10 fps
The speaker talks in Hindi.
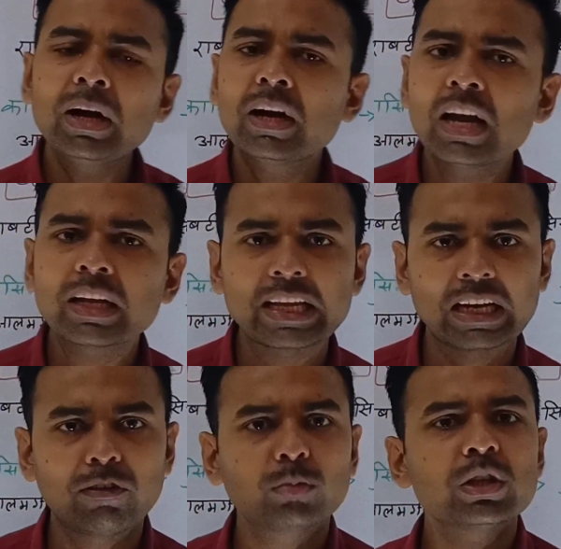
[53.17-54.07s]
बंगाल के
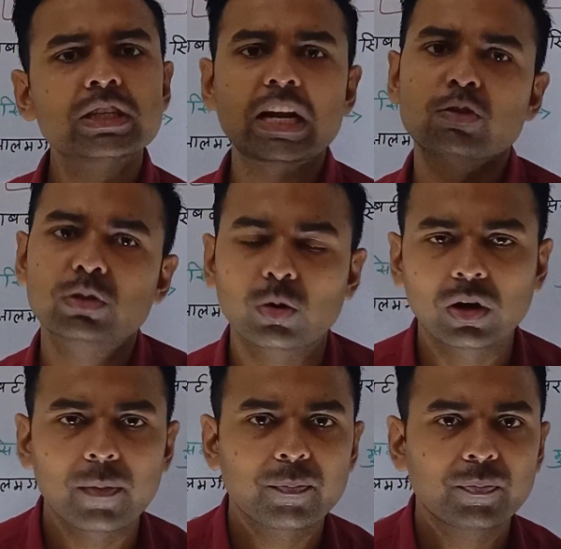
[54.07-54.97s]
एक नवाब थे
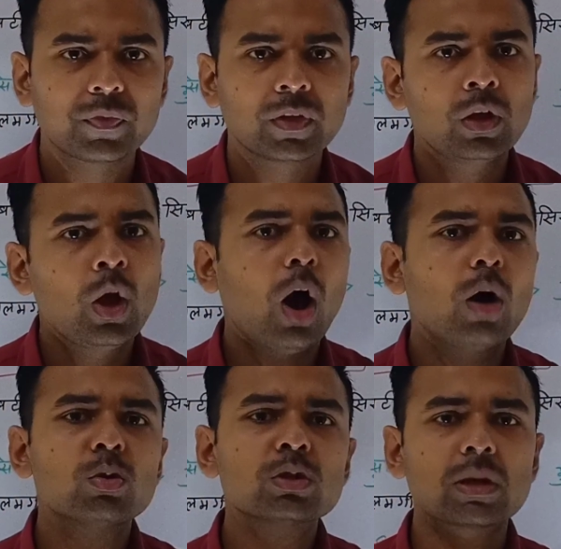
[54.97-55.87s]
सिराजुद्दौला
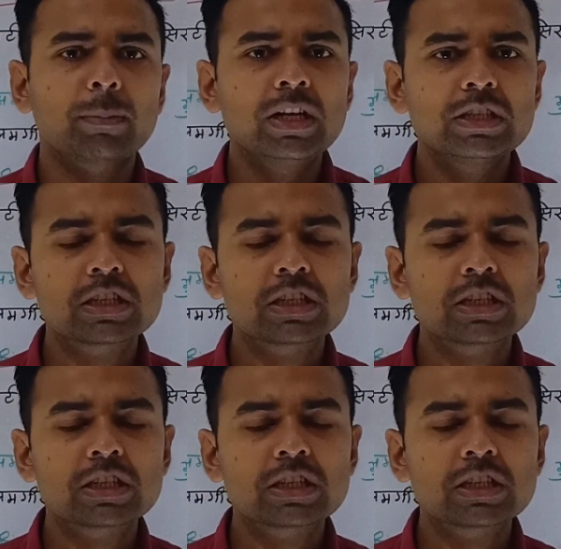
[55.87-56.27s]
और उस समय